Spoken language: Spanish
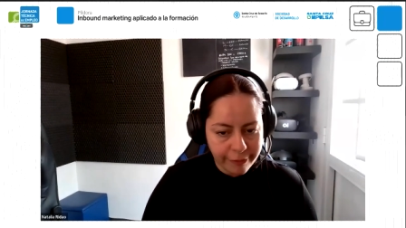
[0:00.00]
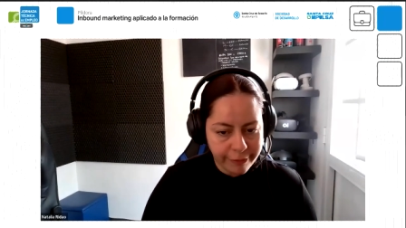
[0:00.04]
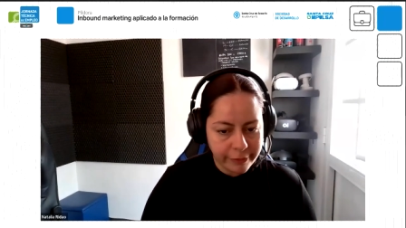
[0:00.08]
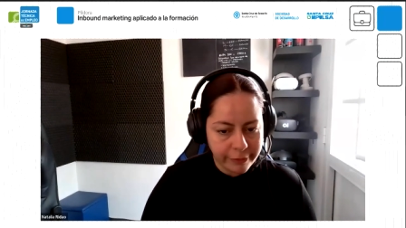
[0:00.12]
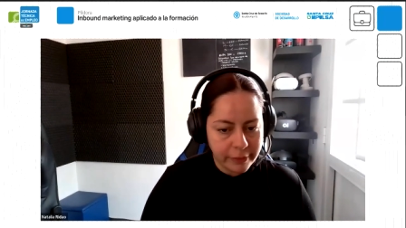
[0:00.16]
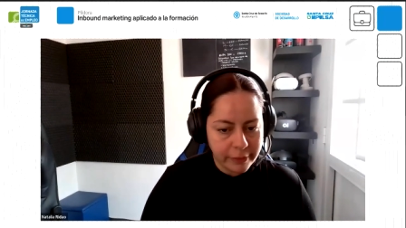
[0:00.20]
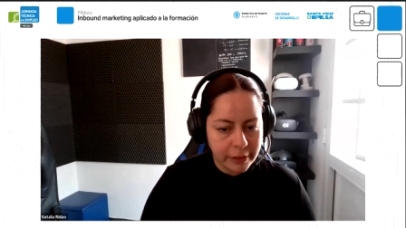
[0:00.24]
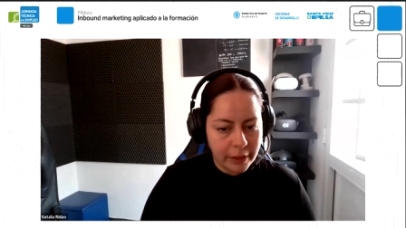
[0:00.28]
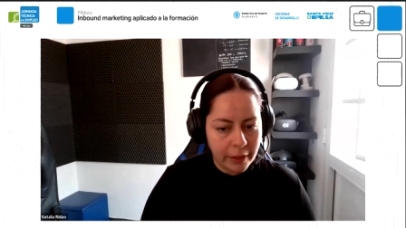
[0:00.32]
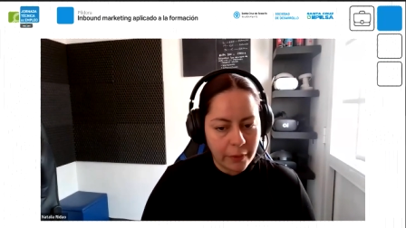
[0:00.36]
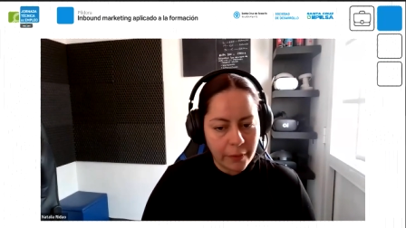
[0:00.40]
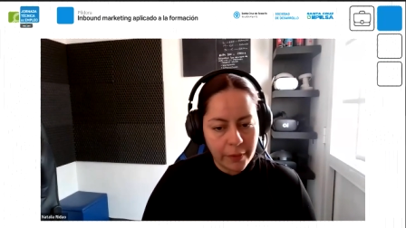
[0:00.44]

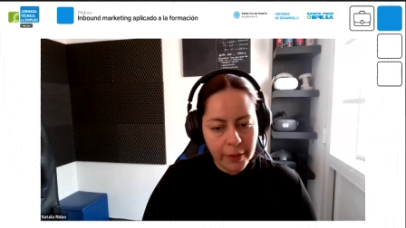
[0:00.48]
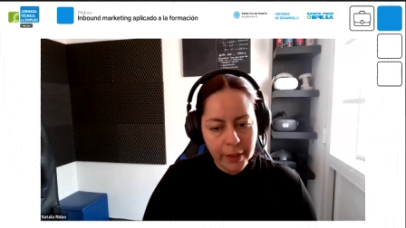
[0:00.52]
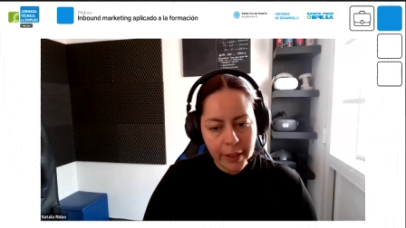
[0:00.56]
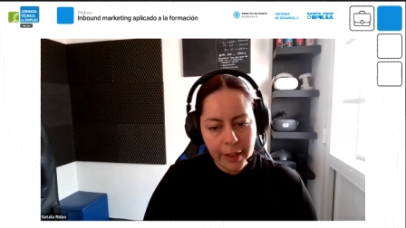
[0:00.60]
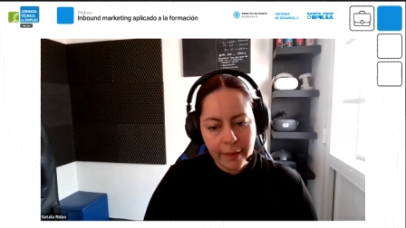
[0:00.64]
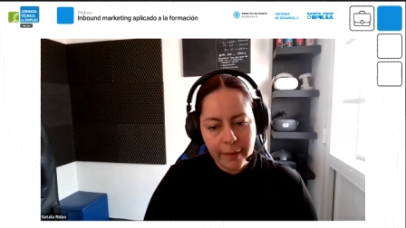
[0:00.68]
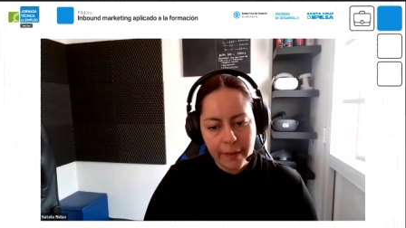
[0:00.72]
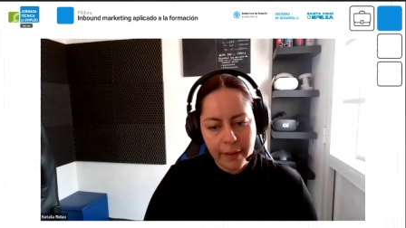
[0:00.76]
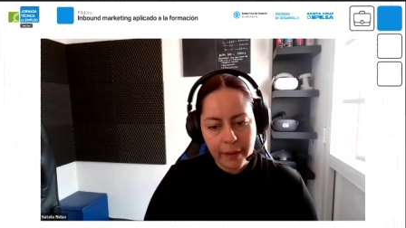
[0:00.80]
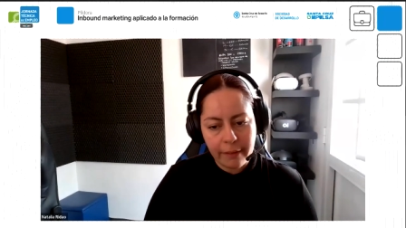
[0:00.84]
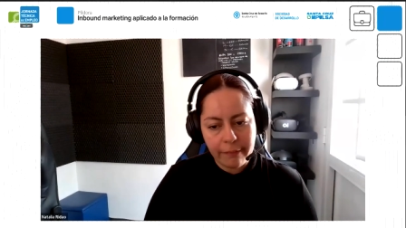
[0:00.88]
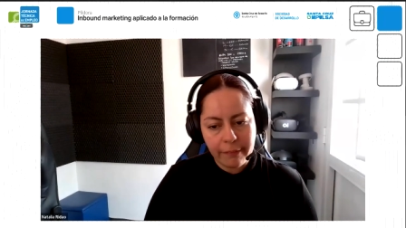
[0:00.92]

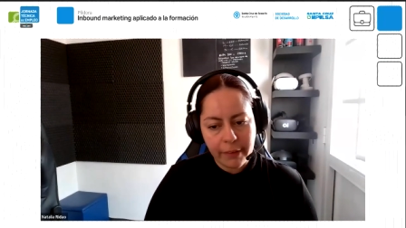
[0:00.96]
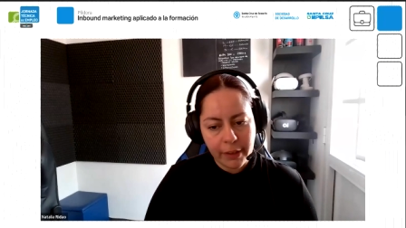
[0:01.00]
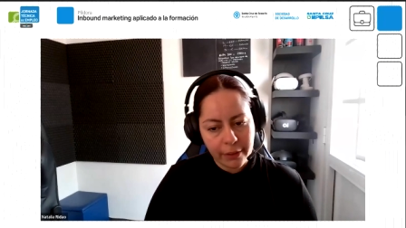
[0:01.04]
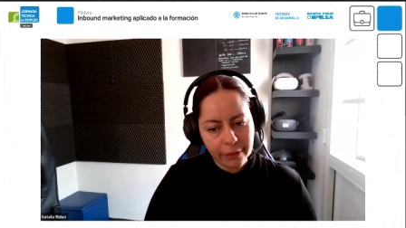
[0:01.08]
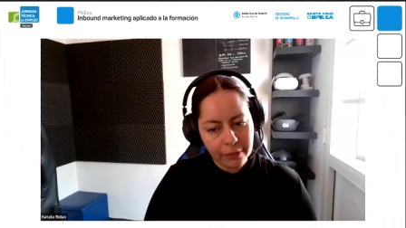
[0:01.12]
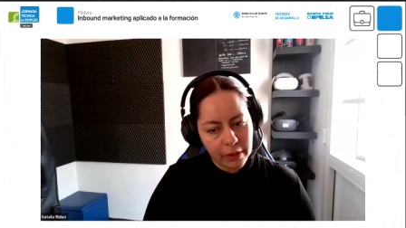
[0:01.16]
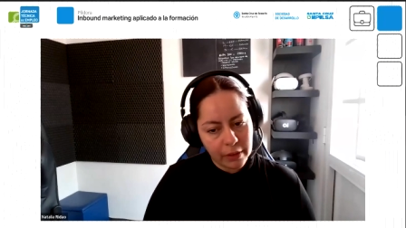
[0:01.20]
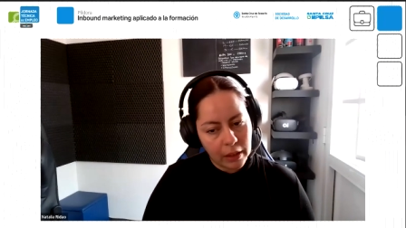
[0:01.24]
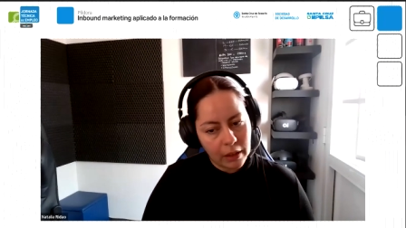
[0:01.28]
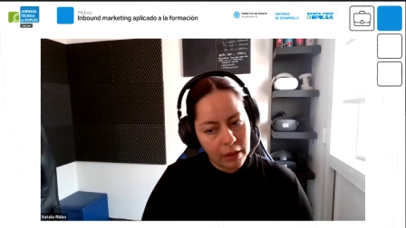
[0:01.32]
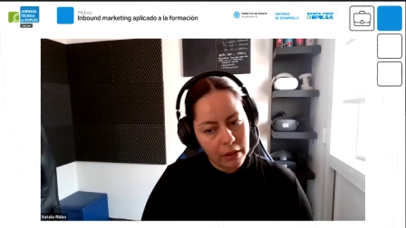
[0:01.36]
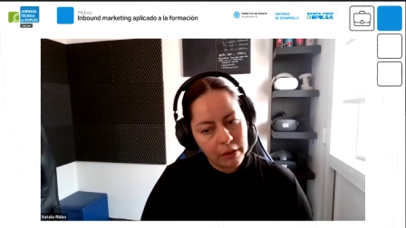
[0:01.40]
fundadora de
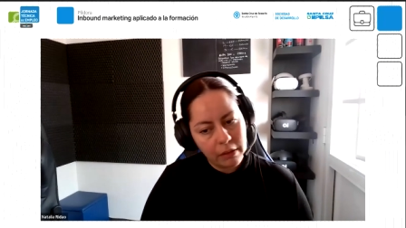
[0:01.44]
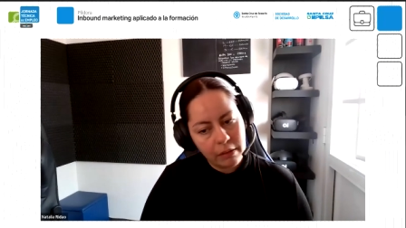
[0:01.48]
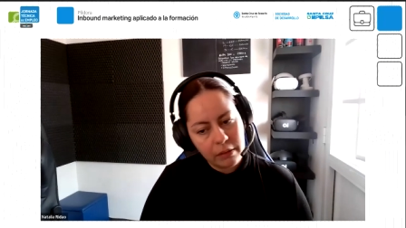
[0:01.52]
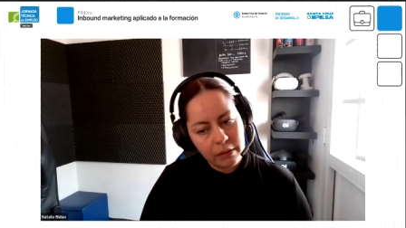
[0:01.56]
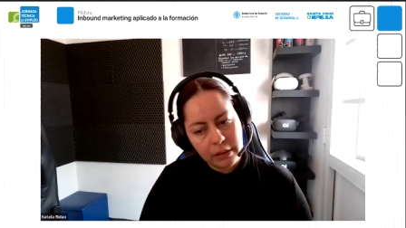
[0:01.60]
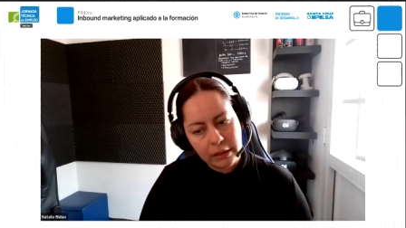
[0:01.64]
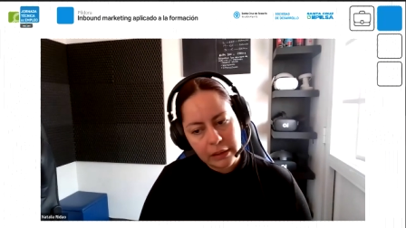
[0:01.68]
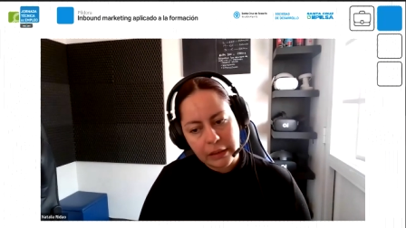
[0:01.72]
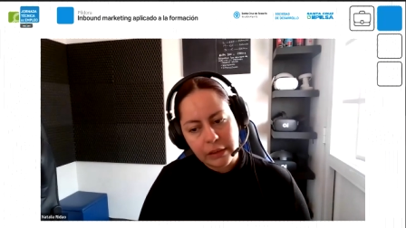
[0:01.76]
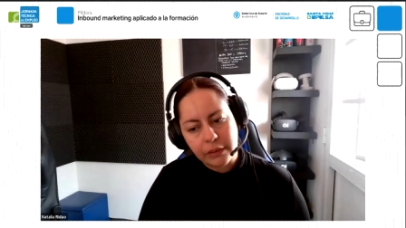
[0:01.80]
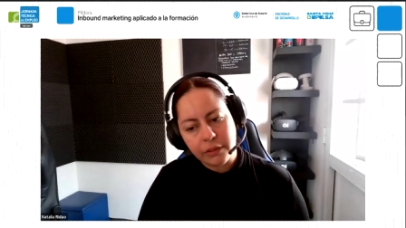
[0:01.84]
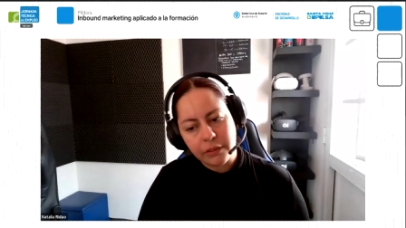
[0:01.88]
Virtual On y